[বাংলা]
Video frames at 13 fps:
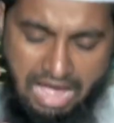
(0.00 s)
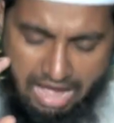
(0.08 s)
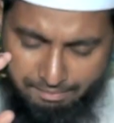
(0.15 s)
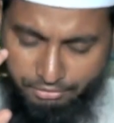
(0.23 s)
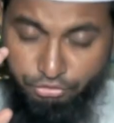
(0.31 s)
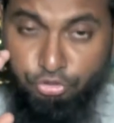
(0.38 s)

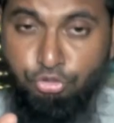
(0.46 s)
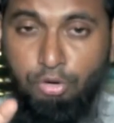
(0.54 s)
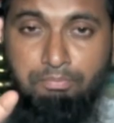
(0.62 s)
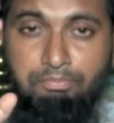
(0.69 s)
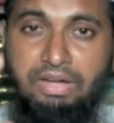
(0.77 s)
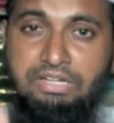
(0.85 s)
আমার তো
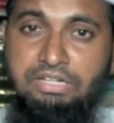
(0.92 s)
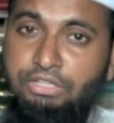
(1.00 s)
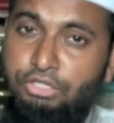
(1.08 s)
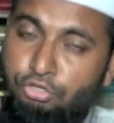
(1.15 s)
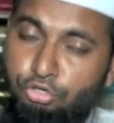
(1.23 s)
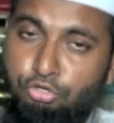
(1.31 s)
সম্মানের
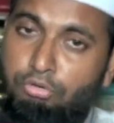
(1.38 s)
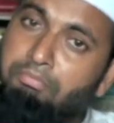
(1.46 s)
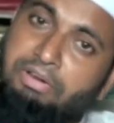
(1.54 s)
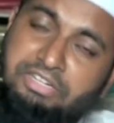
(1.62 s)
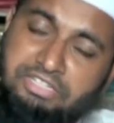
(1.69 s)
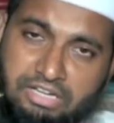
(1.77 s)
সাথে
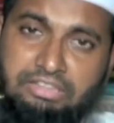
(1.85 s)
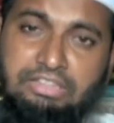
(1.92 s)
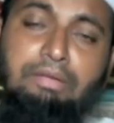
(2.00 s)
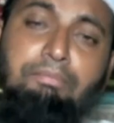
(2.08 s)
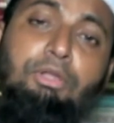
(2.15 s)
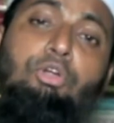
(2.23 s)
সসম্মানের সেখান
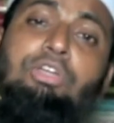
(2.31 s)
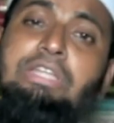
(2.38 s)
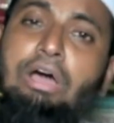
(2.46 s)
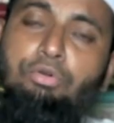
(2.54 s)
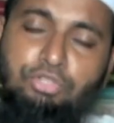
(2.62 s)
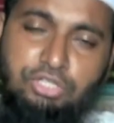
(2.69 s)
থেকে বের হয়ে
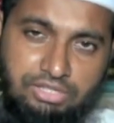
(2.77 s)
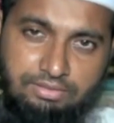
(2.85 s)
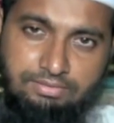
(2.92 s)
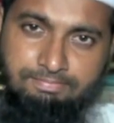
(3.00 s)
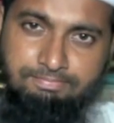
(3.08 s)
যাওয়া উচিত